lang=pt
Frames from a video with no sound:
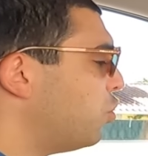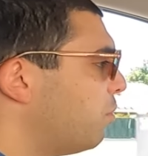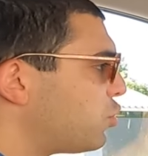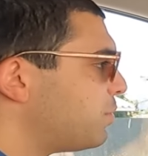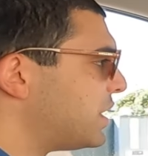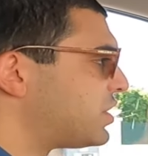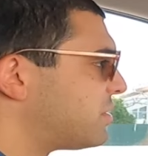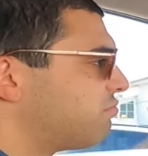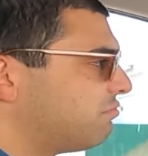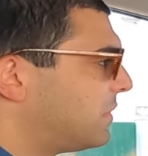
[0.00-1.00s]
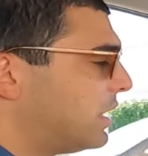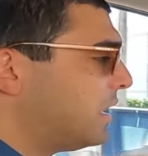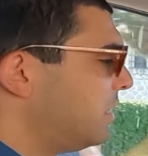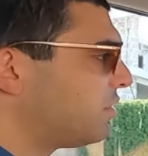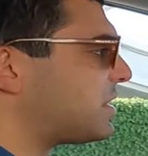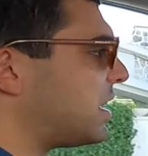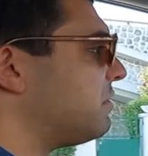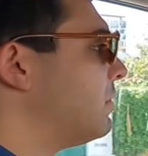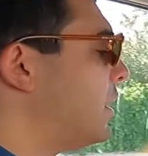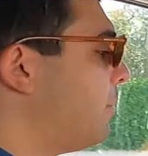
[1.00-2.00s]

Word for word: números, mas não sei,